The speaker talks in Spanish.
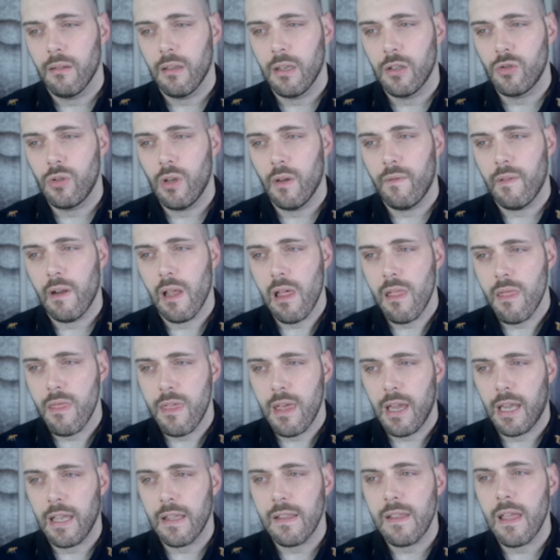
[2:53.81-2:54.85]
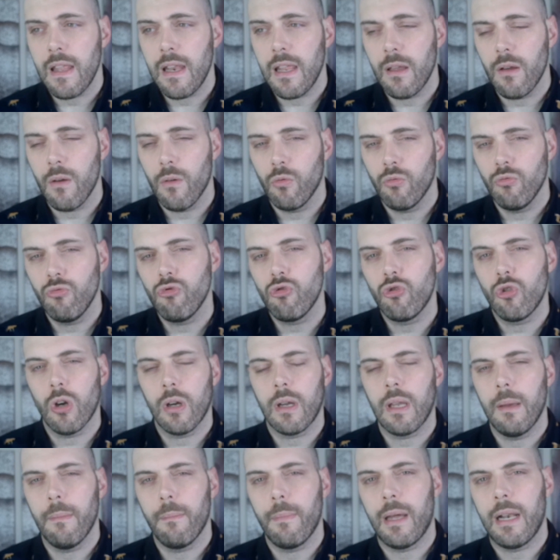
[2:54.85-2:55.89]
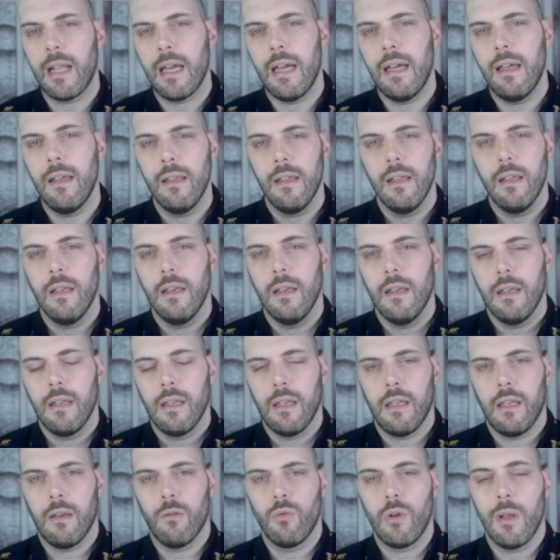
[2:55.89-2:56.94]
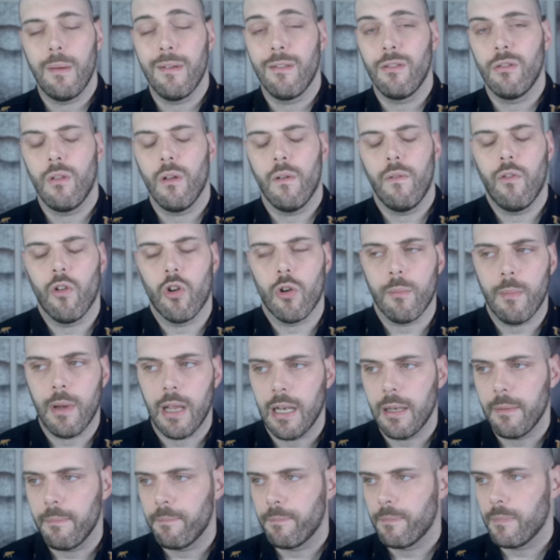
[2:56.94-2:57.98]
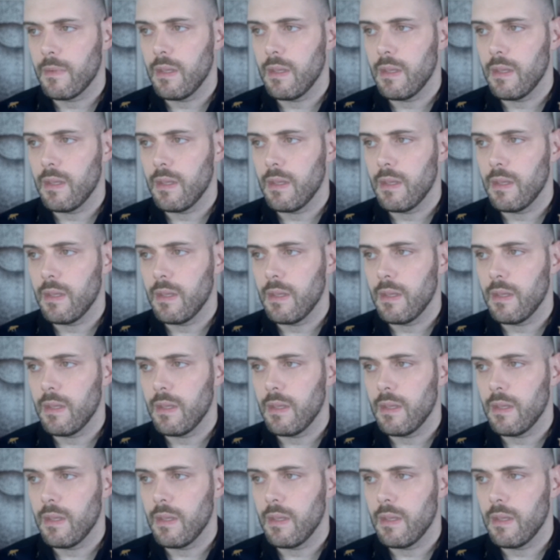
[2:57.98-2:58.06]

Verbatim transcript: es una fragancia que tiene un toque para eh, un evento formal.